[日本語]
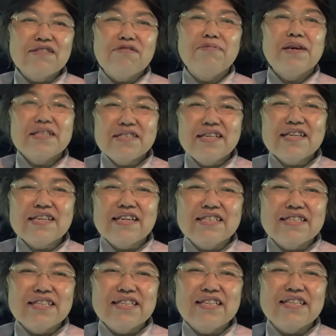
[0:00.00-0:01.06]
小林聖寛
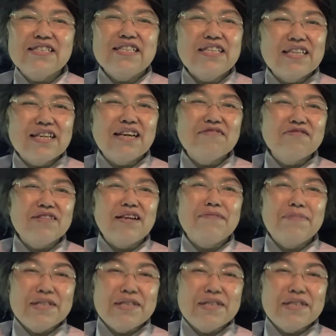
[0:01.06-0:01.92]
さんだったり、心理カウンセラー、